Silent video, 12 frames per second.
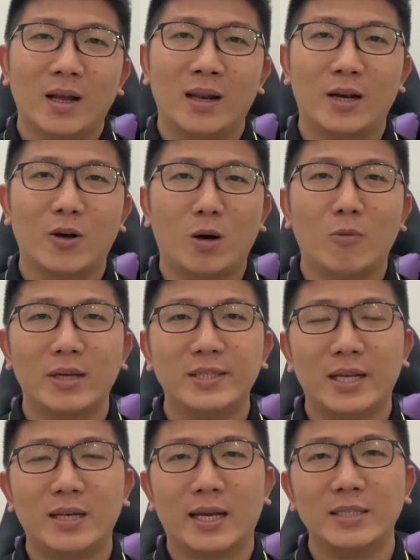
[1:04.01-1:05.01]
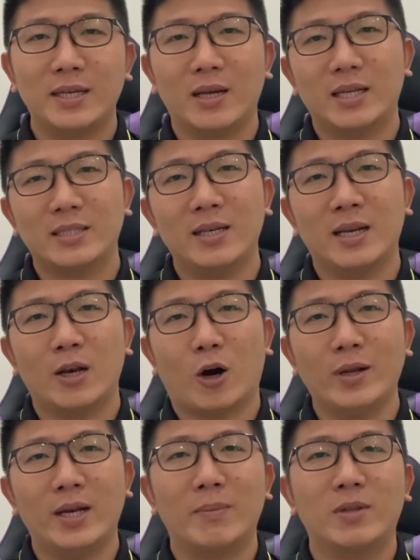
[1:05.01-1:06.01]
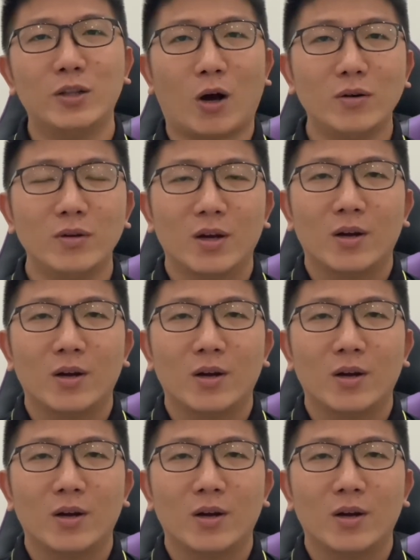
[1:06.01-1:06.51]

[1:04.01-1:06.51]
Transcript: là nó có một cái set là cái set đó là set lời lỗi để anh em tính toán